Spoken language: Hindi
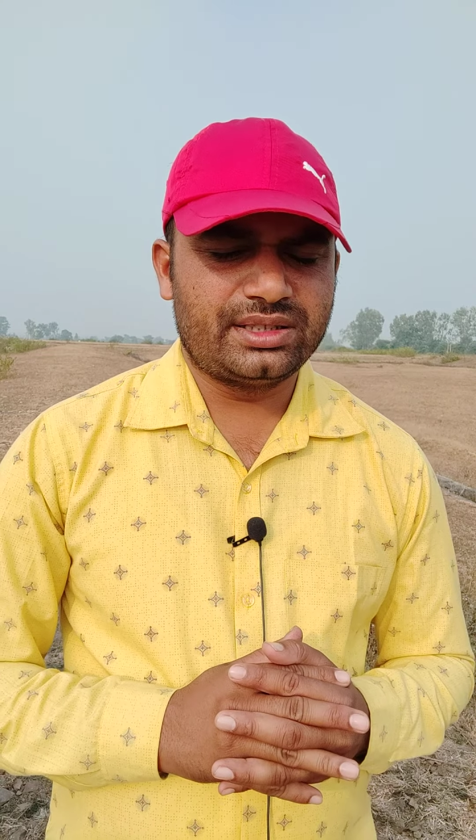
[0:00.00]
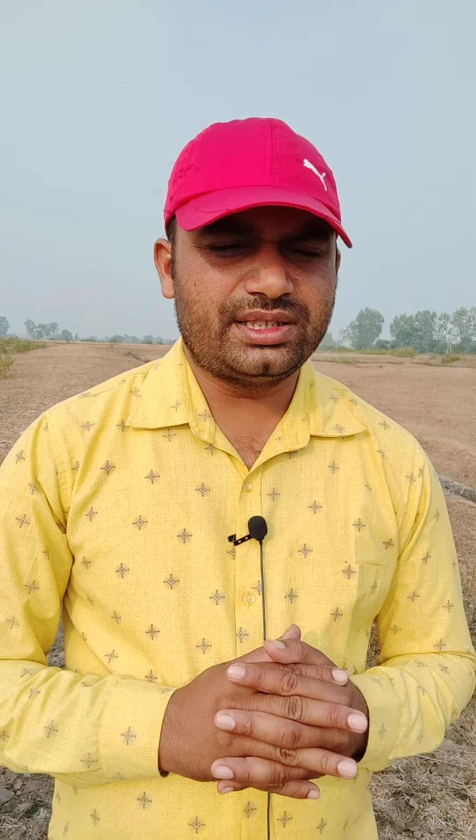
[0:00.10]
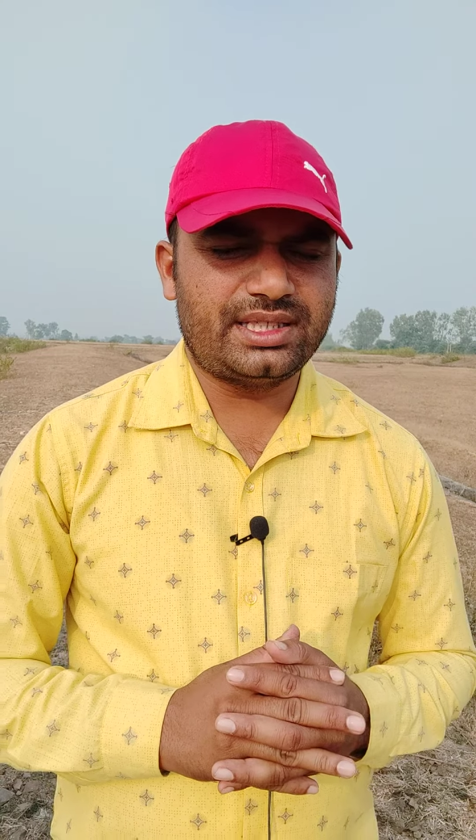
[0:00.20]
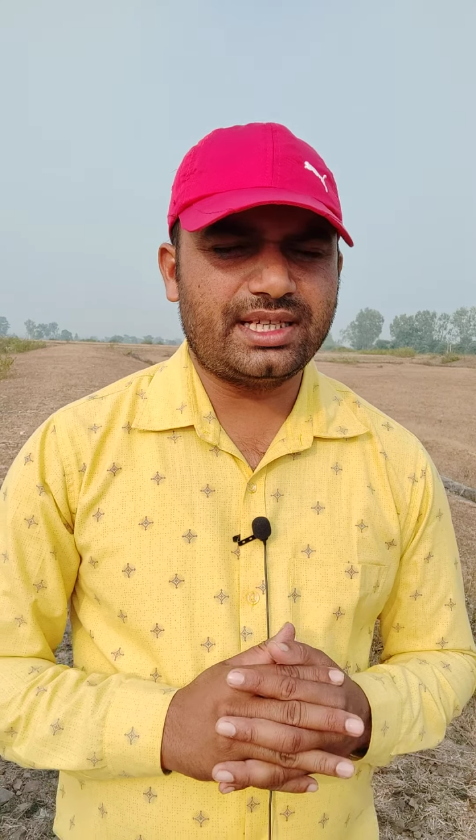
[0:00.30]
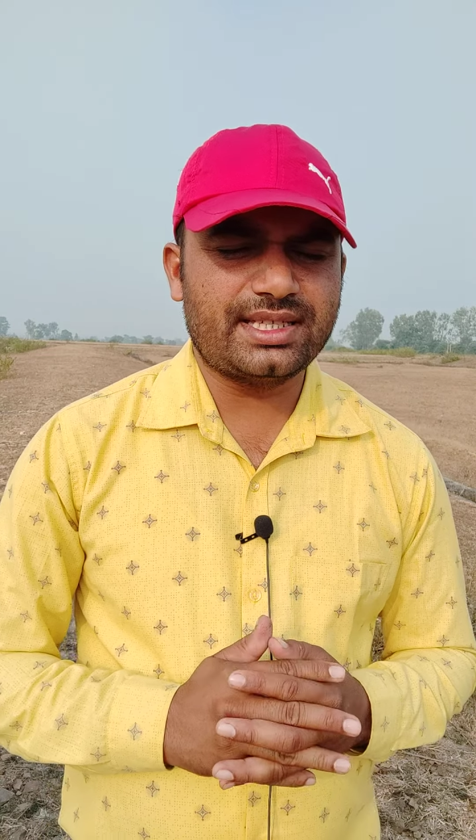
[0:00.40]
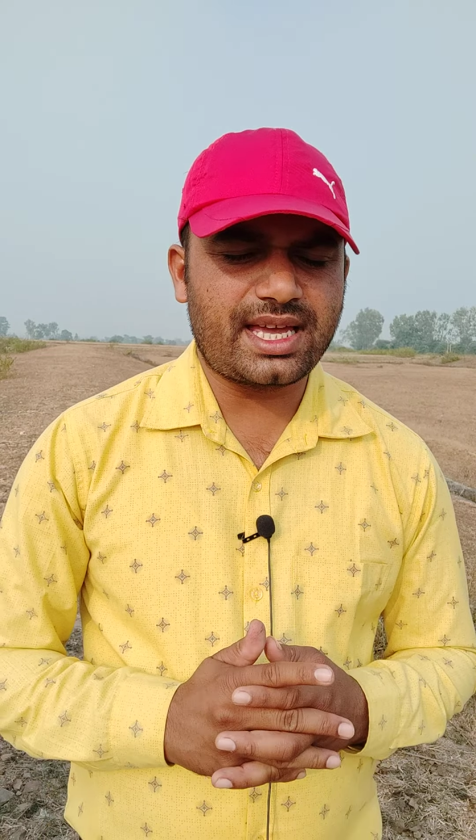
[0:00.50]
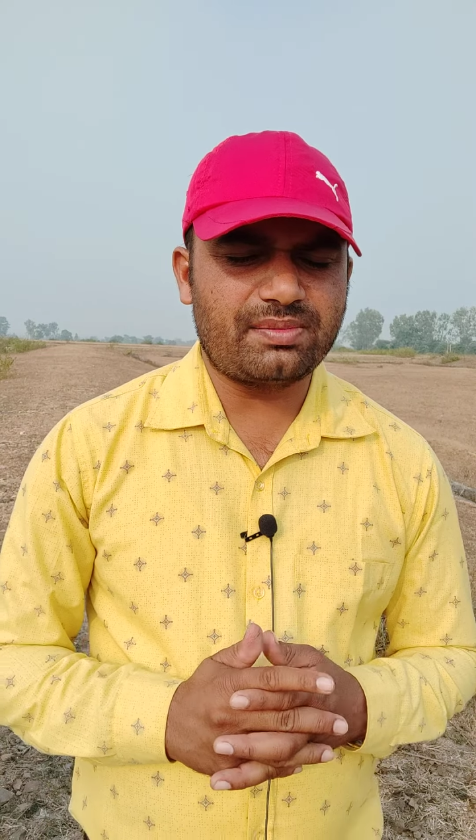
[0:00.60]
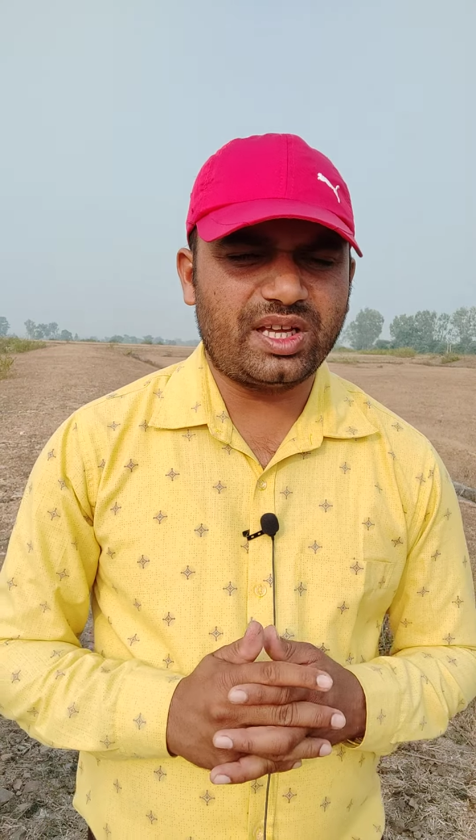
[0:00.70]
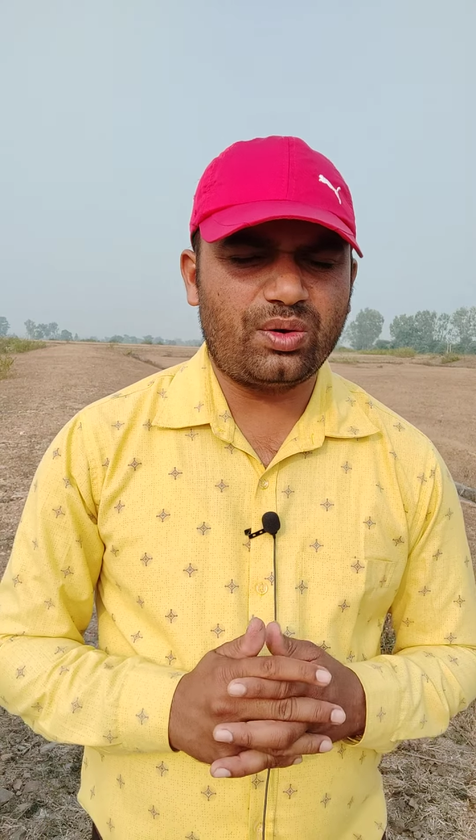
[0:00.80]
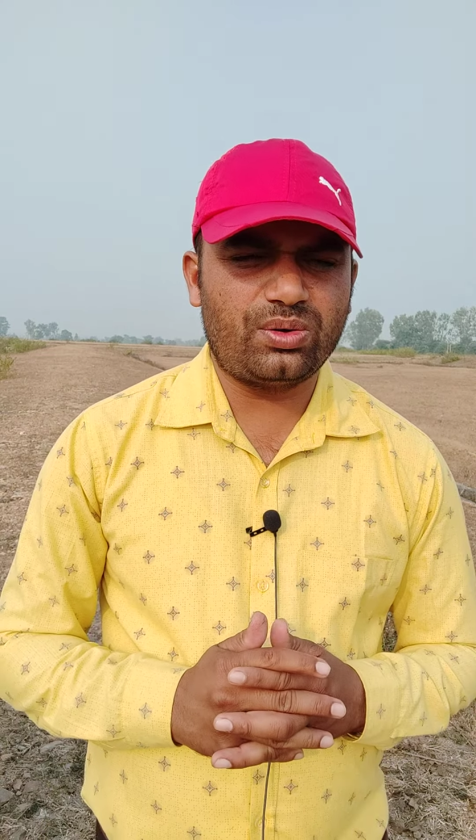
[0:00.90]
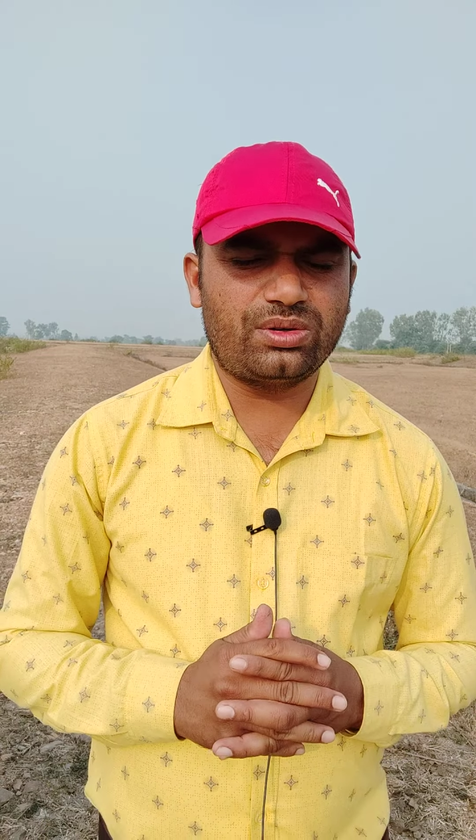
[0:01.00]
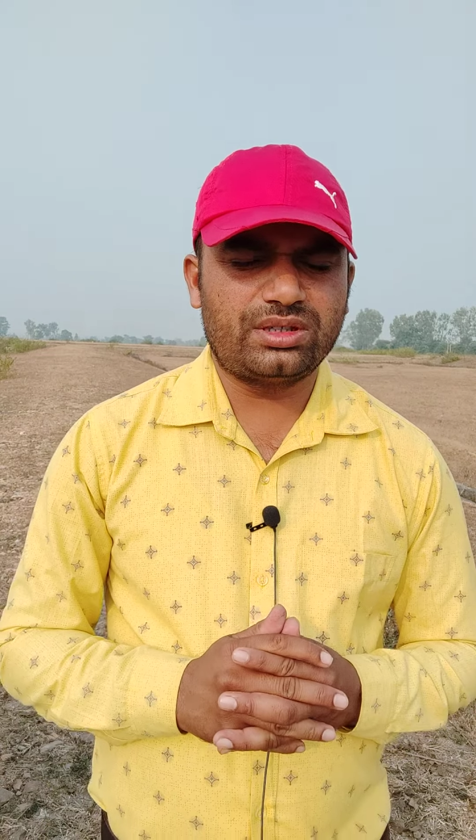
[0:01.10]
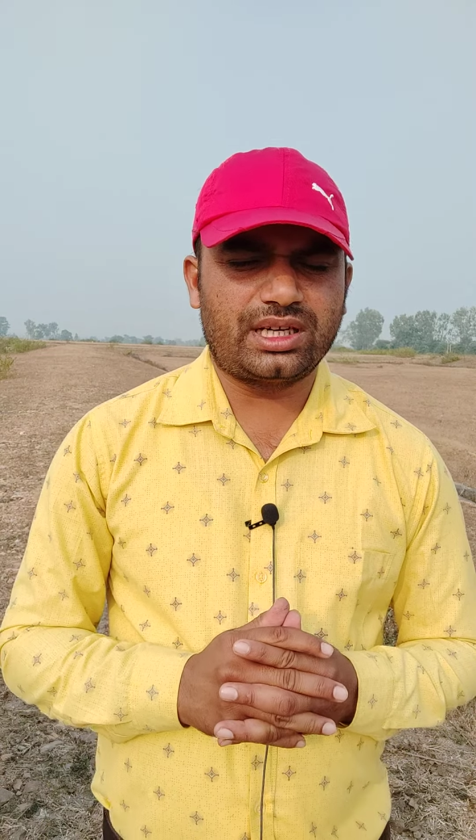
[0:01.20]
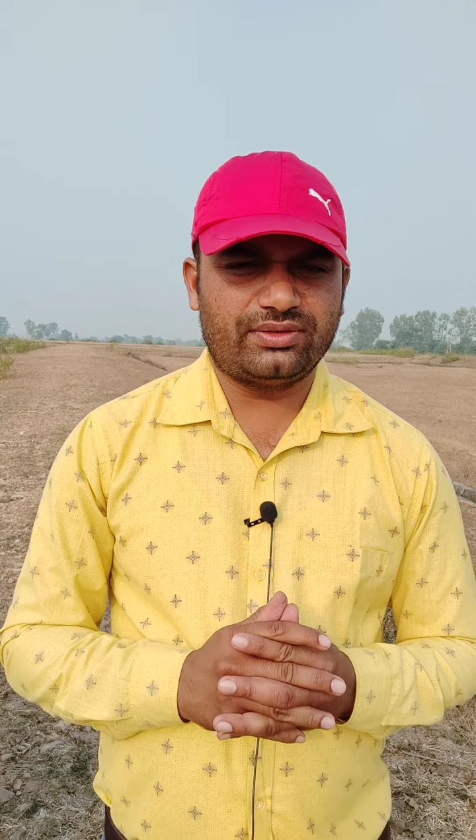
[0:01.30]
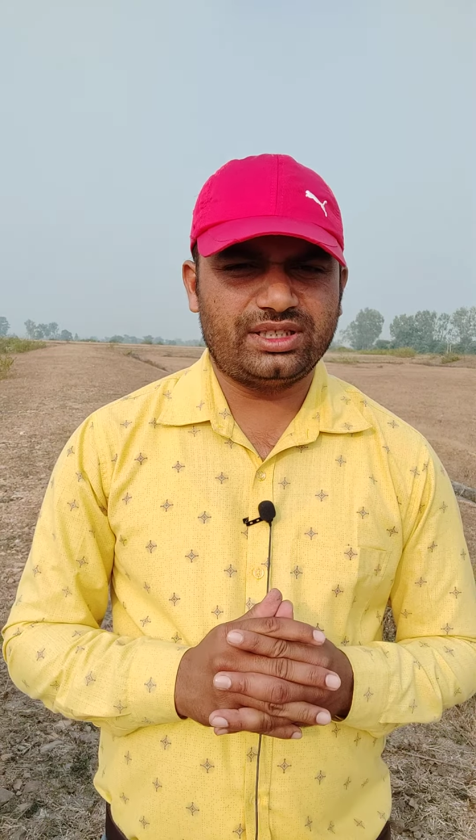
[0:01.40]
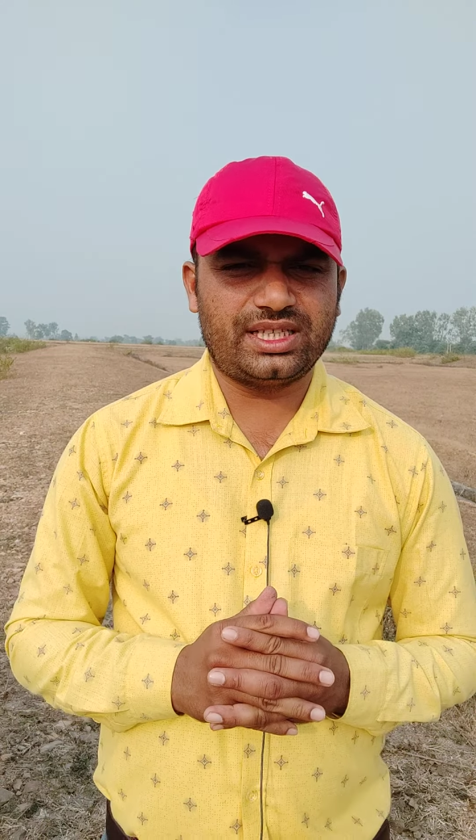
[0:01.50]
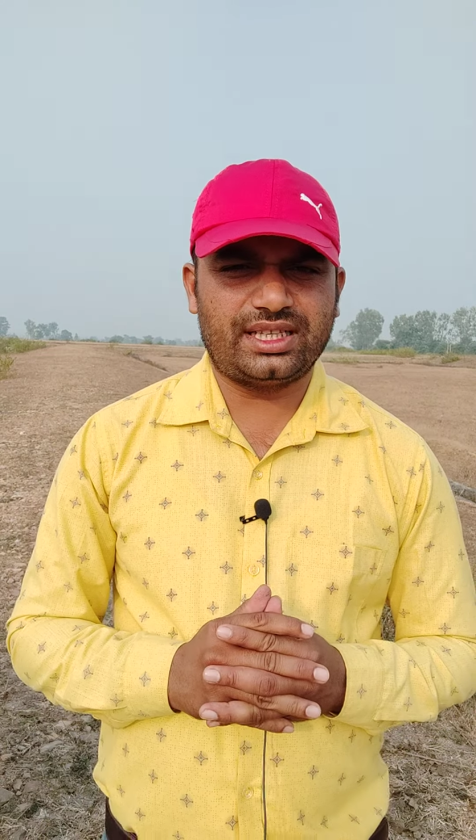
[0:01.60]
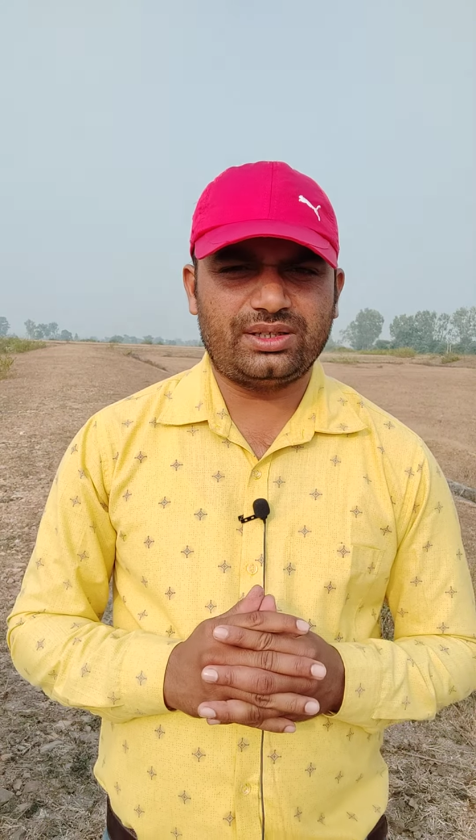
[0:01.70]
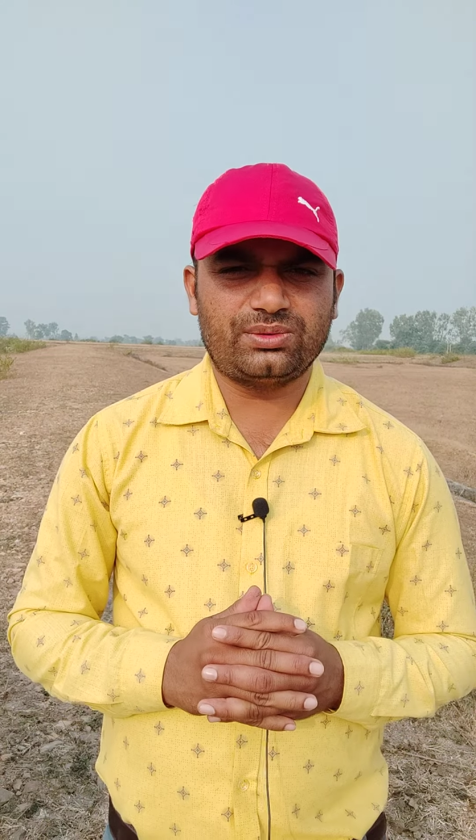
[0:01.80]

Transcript: जिससे किसान भाइयों को काफ़ी ज़्यादा